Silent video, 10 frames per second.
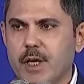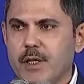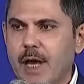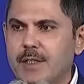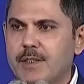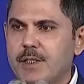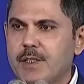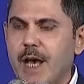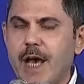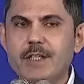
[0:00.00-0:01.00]

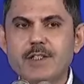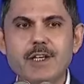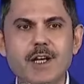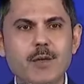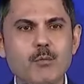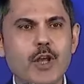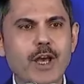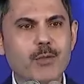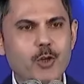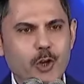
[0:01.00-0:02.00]
Dersizler
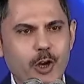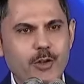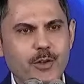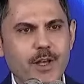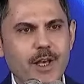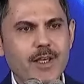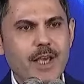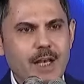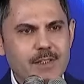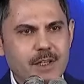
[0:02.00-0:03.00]
buraya bugün
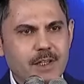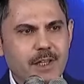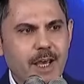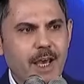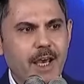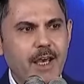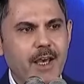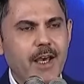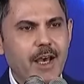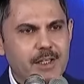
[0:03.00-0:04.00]
gelsin de
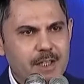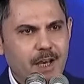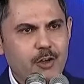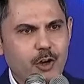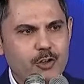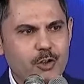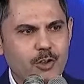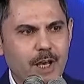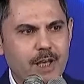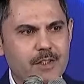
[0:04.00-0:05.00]
eser
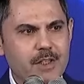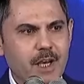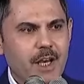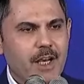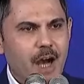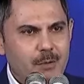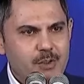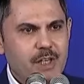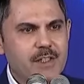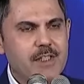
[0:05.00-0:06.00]
görsünler.
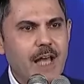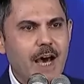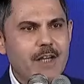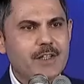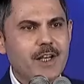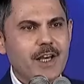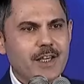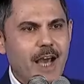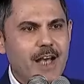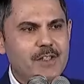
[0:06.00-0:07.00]
Gamsızlar
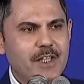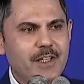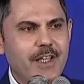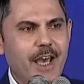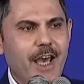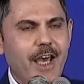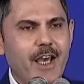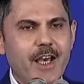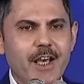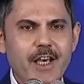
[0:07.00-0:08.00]
gelsin de
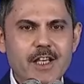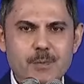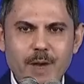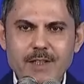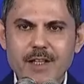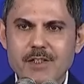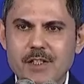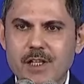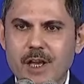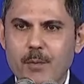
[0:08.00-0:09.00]
hizmet
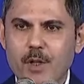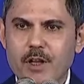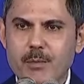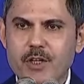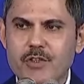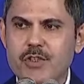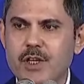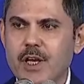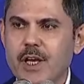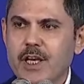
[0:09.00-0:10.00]
nasıl yapılırmış,
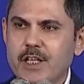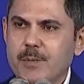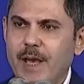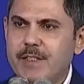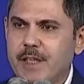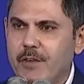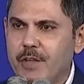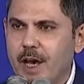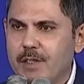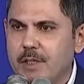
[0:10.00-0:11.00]
hizmet
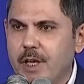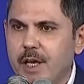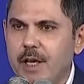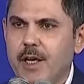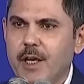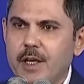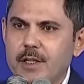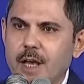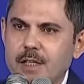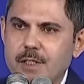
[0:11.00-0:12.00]
sevdası
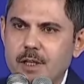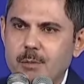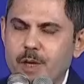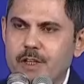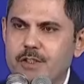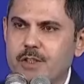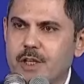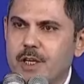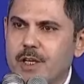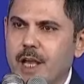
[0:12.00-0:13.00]
nasılmış
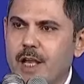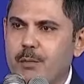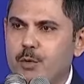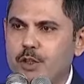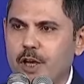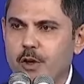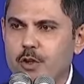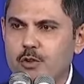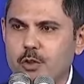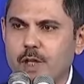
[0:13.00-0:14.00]
gelip burada
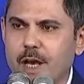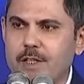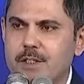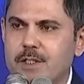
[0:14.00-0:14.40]
görsünler.